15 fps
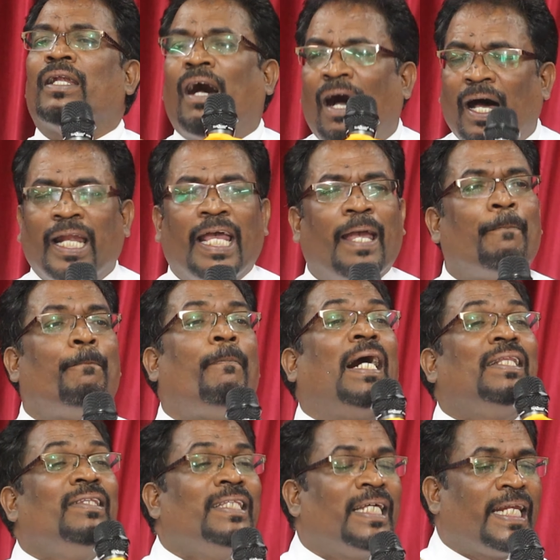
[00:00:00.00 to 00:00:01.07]
நானே
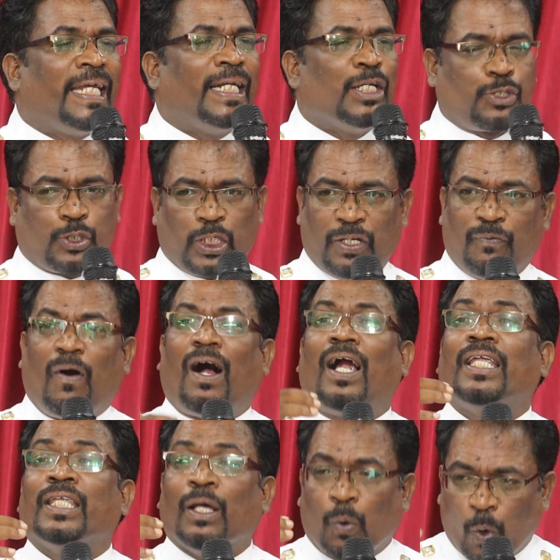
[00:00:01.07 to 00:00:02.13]
மந்திரின்னு சொல்லி
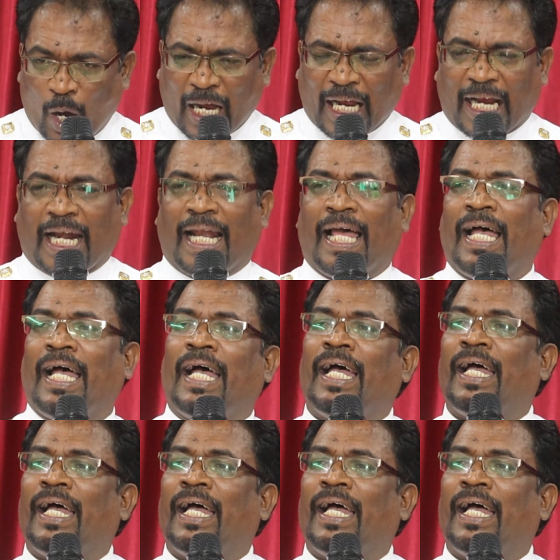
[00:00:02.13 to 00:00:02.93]
வாழ்ந்த உங்களை